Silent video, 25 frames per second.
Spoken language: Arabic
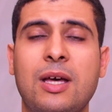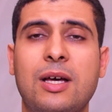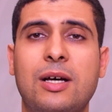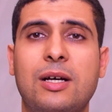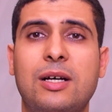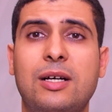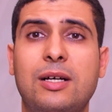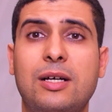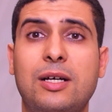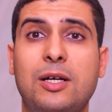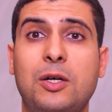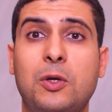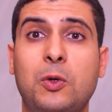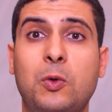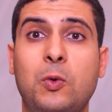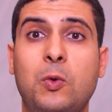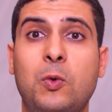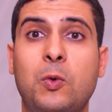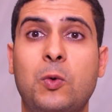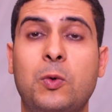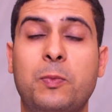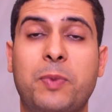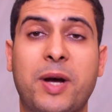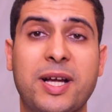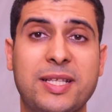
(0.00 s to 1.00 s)
آه
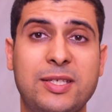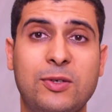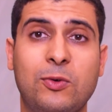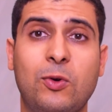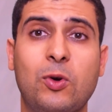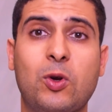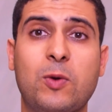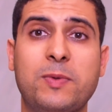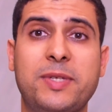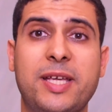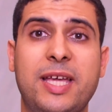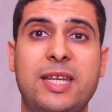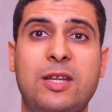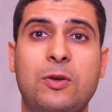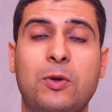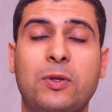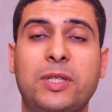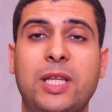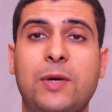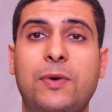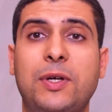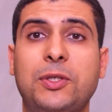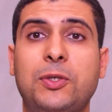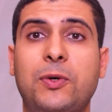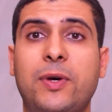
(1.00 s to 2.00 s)
وبغيت نقول لكم ثاني
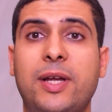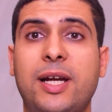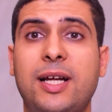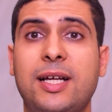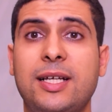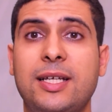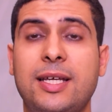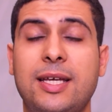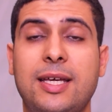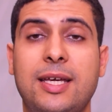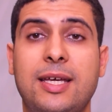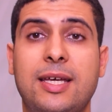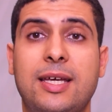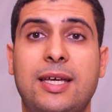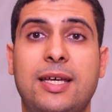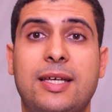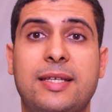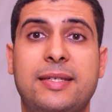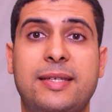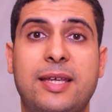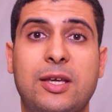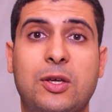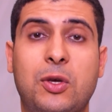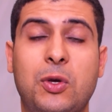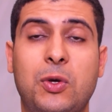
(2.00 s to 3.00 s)
نقطه واحده اخرى
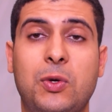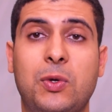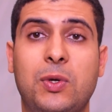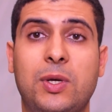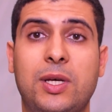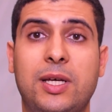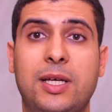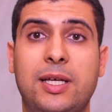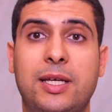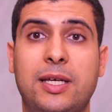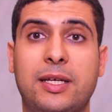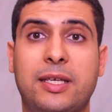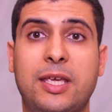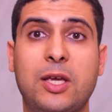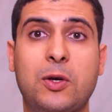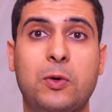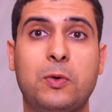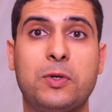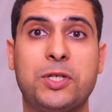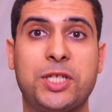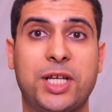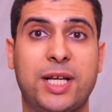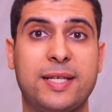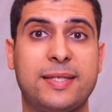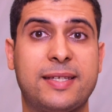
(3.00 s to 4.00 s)
سي كو آه كي
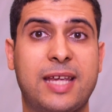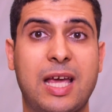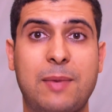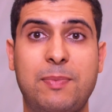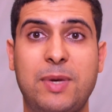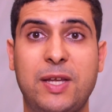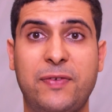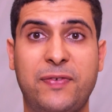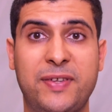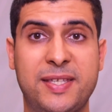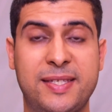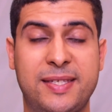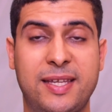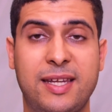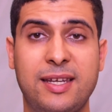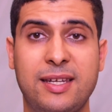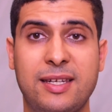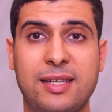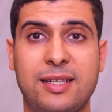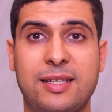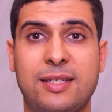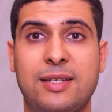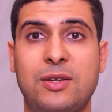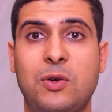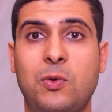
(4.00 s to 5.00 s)
يكون شخص كبير في السن
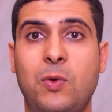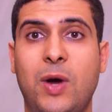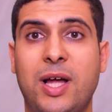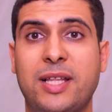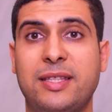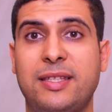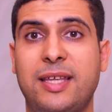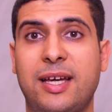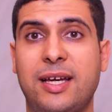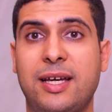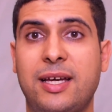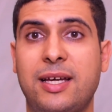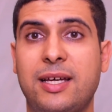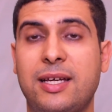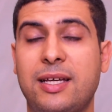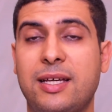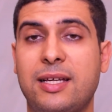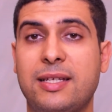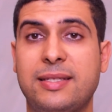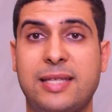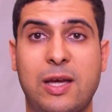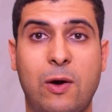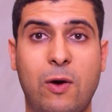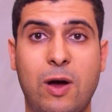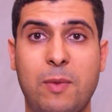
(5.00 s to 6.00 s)
وعنده آه،
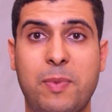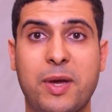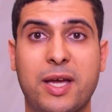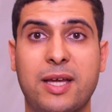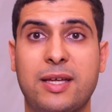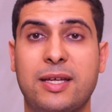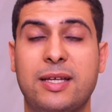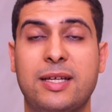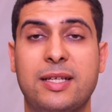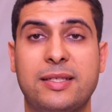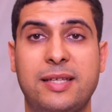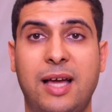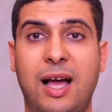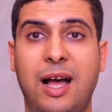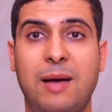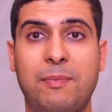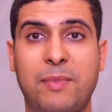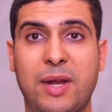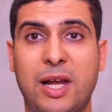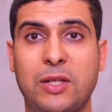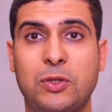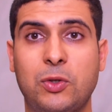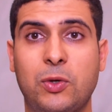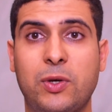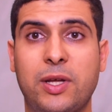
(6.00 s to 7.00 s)
سوابق تاع
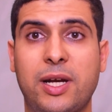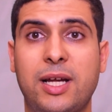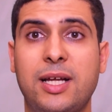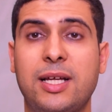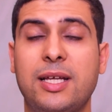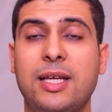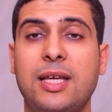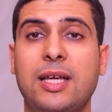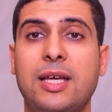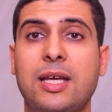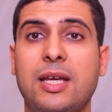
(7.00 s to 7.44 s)
امراض اخرى